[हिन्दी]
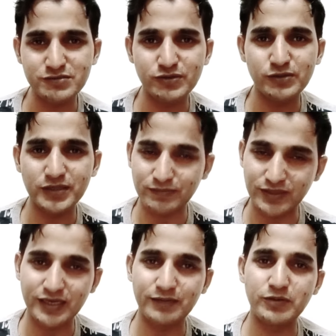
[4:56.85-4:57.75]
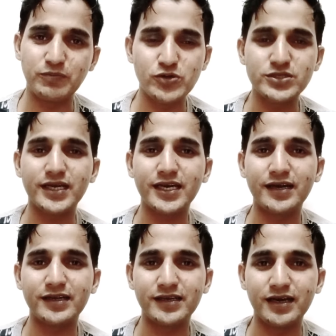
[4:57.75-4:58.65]
नेक्स्ट वीडियो में तब तक लिए अपना बहुत सारा
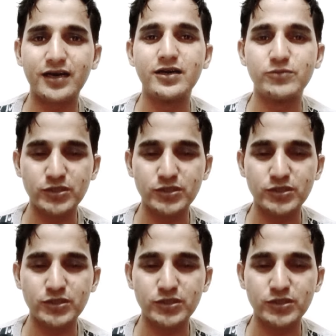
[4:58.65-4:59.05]
ख्याल रखिएगा